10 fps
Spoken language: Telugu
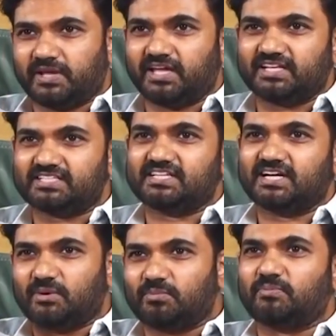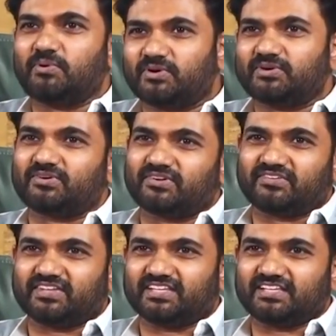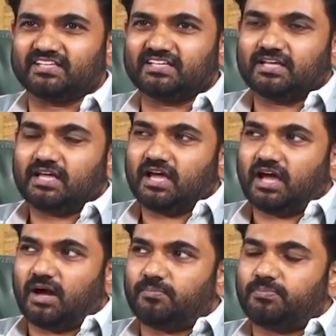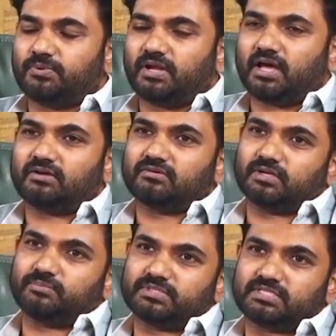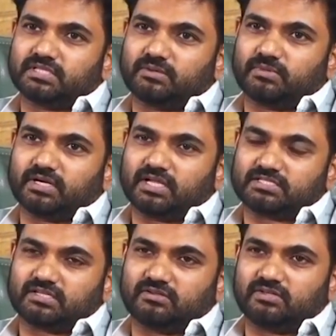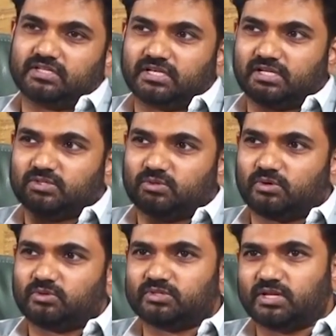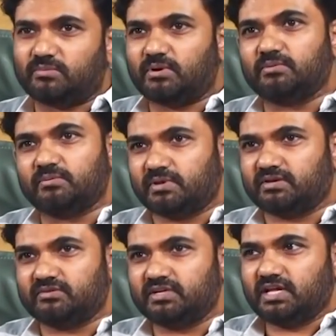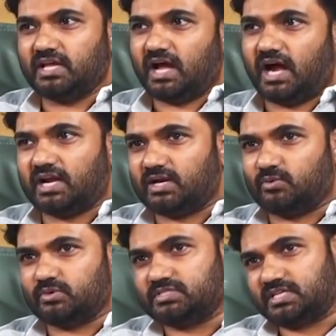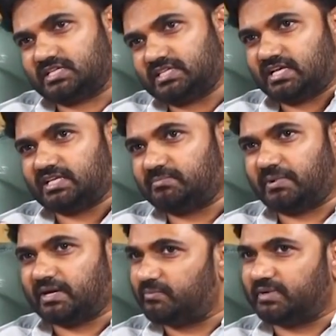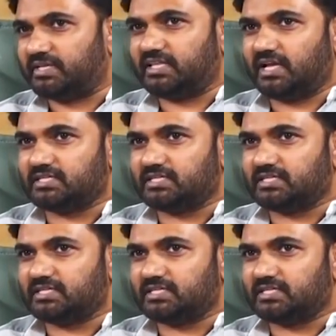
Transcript: పేరిచ్చి డబ్బులు పోగొట్టుకోవటం అది అప్పుడు నాకు అనిపించింది అనమాట అసలు వీటి జోలికి వద్దురా బాబు మనం వాటికి వచ్చే సంగతి పక్కన పెడితే